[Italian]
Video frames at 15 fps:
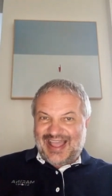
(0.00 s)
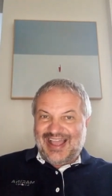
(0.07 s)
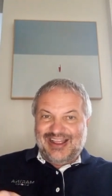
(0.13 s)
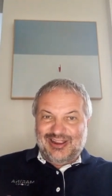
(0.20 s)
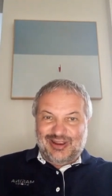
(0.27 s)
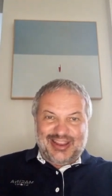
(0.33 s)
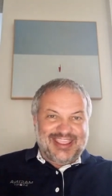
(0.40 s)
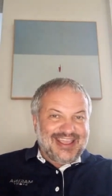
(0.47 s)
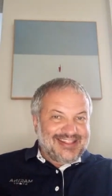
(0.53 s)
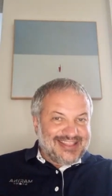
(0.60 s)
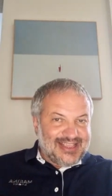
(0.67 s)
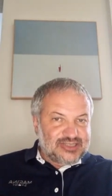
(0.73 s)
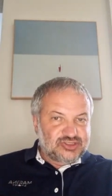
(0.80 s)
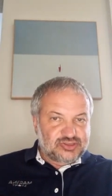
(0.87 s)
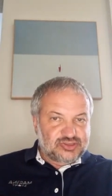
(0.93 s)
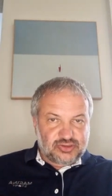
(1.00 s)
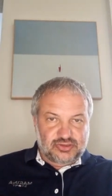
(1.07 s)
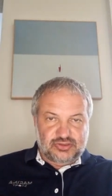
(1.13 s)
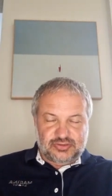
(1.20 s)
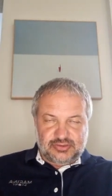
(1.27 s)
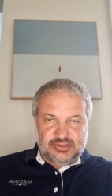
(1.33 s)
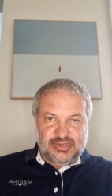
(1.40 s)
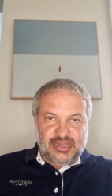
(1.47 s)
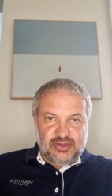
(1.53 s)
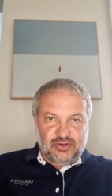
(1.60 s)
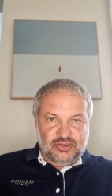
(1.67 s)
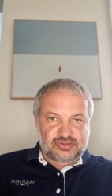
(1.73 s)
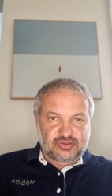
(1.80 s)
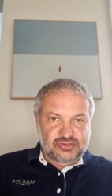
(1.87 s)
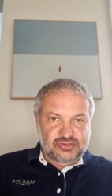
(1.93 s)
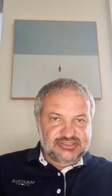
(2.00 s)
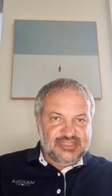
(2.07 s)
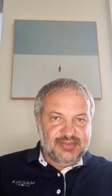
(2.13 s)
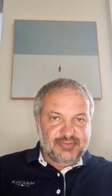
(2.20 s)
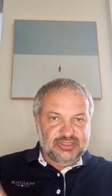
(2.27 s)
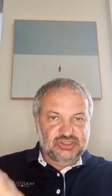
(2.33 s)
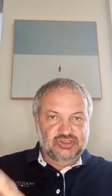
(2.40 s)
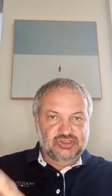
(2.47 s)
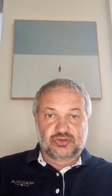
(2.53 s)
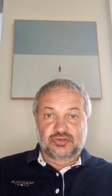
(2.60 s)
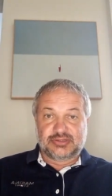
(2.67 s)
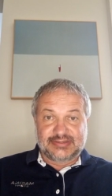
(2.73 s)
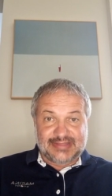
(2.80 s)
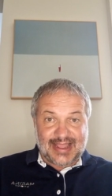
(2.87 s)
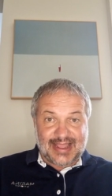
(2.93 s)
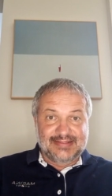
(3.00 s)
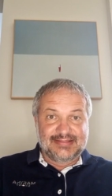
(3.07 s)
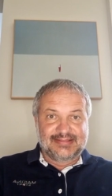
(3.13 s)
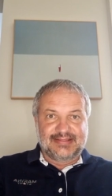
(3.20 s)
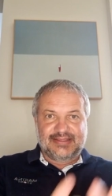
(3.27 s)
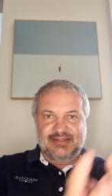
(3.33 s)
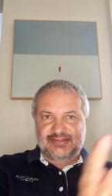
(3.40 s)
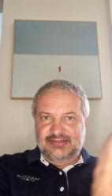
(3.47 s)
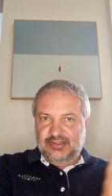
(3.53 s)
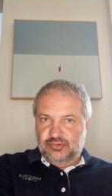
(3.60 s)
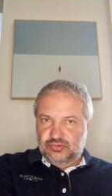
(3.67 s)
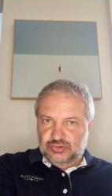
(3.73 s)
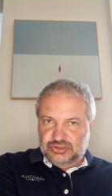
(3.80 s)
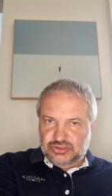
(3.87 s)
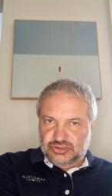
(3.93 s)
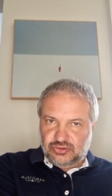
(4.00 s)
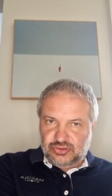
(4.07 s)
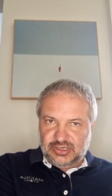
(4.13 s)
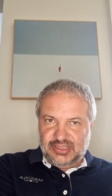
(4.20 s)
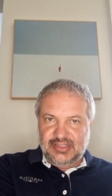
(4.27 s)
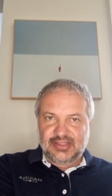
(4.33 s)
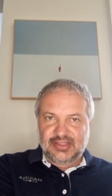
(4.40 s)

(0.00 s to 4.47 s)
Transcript: anche adesso nel nostro sistema ci sono tante deduzioni